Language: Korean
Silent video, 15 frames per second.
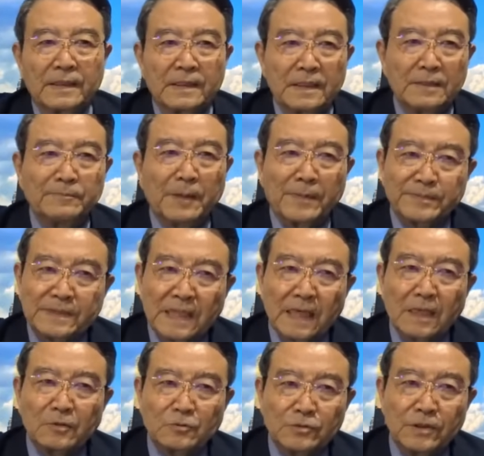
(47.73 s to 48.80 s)
이
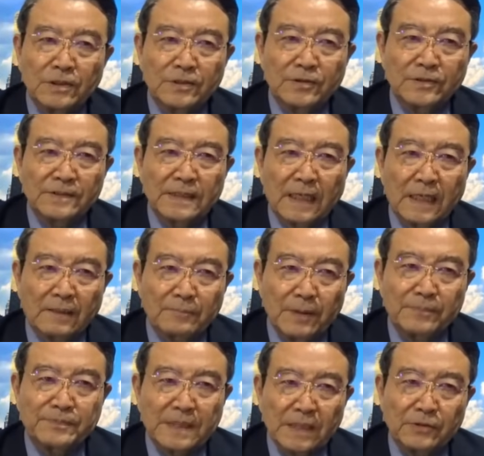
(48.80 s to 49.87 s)
법사 운영위원장,
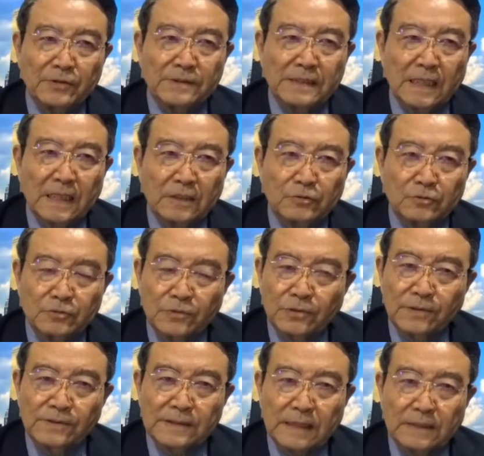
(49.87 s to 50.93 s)
법사위원장하고
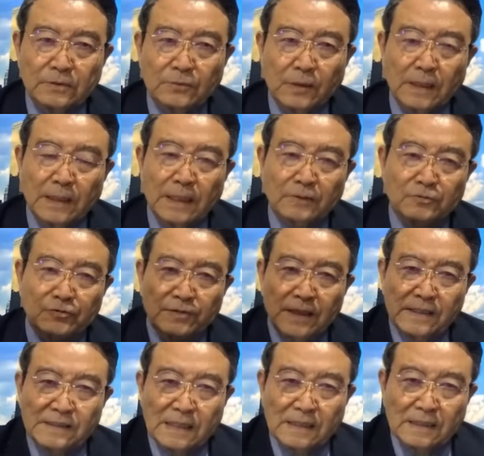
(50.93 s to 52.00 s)
운영위원장은 원래가
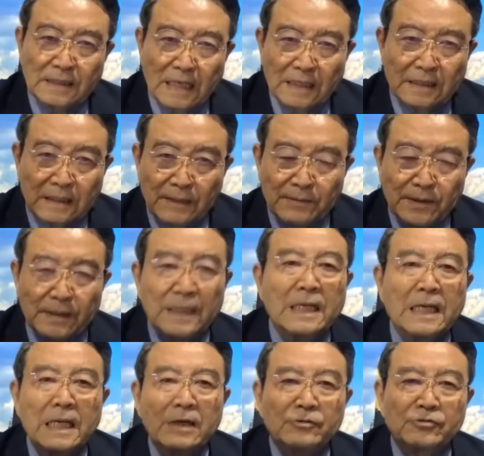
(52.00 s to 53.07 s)
국회의장을 갖게 되면
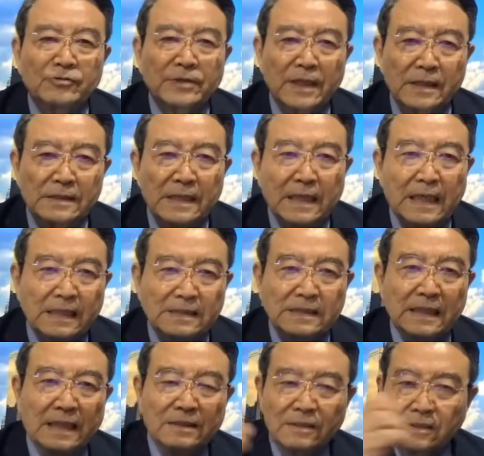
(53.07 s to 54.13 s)
국회의장 갖지
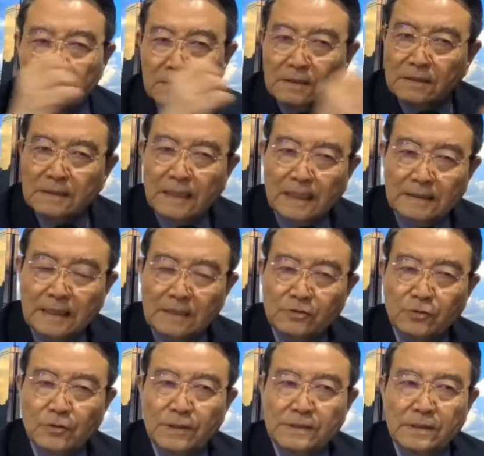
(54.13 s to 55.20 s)
않는 야당
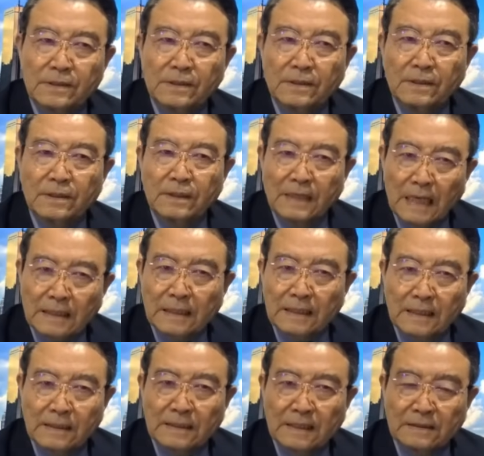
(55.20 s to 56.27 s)
쪽에서 갖게
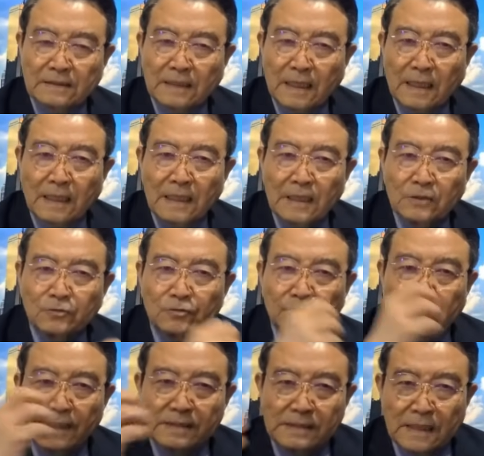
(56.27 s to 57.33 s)
된다든가
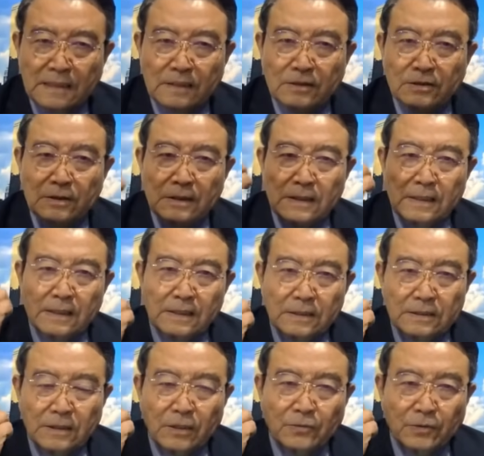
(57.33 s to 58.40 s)
국회의장을
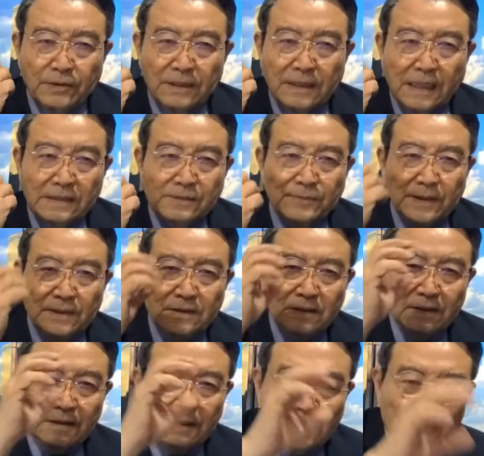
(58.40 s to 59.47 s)
여권이
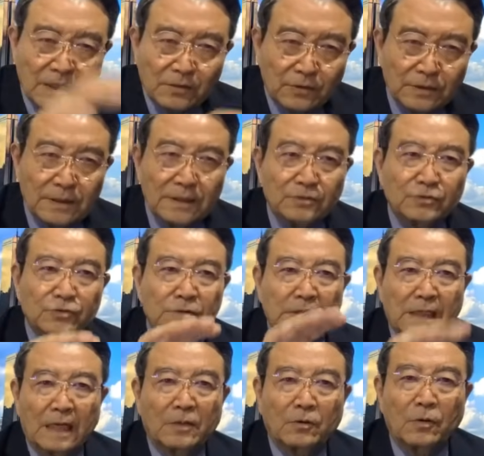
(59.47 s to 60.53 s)
가지면은 야권이
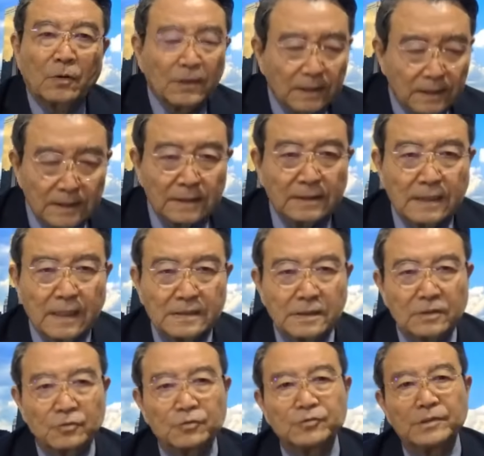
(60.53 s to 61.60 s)
갖고 이렇게
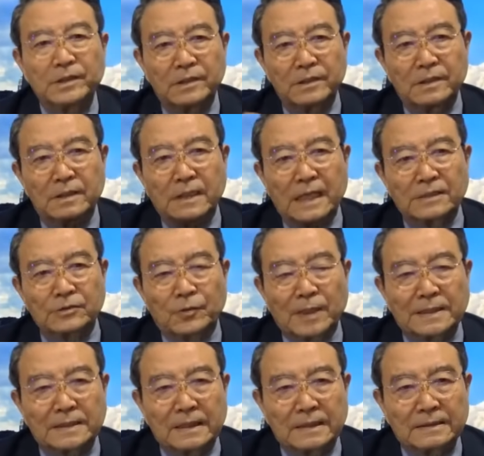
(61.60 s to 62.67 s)
해서 균형을
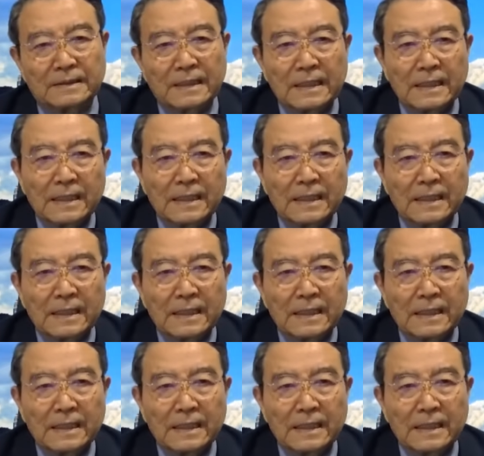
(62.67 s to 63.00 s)
가져왔다는